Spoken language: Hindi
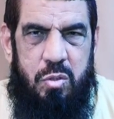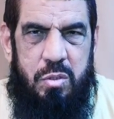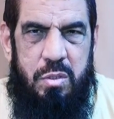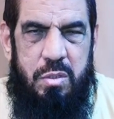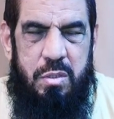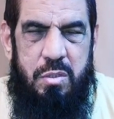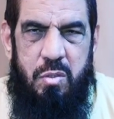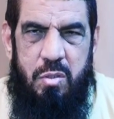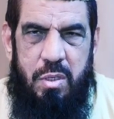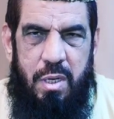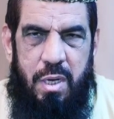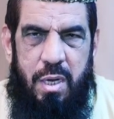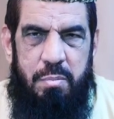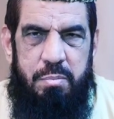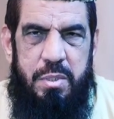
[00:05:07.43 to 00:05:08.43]
कोशिश की और
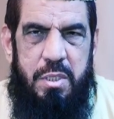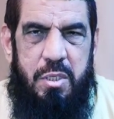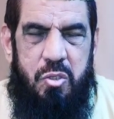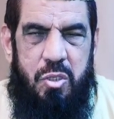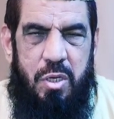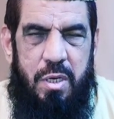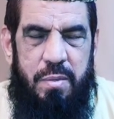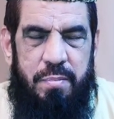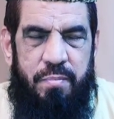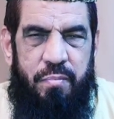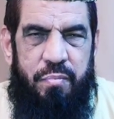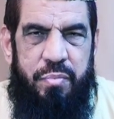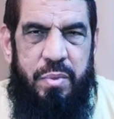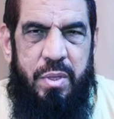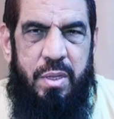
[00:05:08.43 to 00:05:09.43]
कहा भी ये था
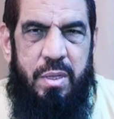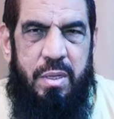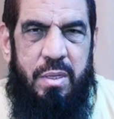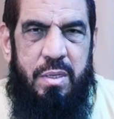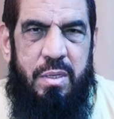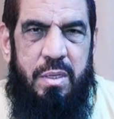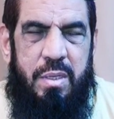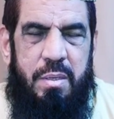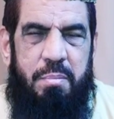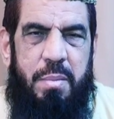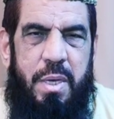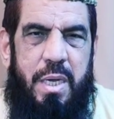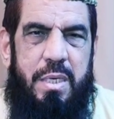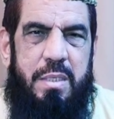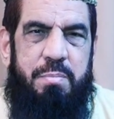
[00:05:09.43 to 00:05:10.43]
कि
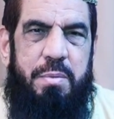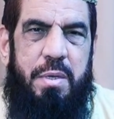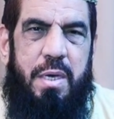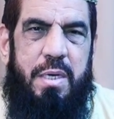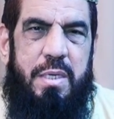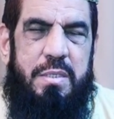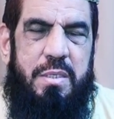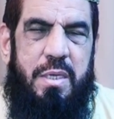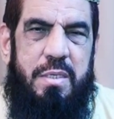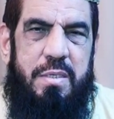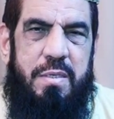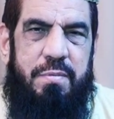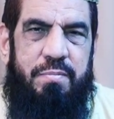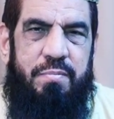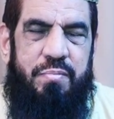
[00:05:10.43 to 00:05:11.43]
मेरिट पे आना
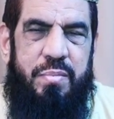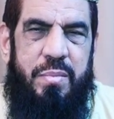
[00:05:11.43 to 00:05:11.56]
चाहिए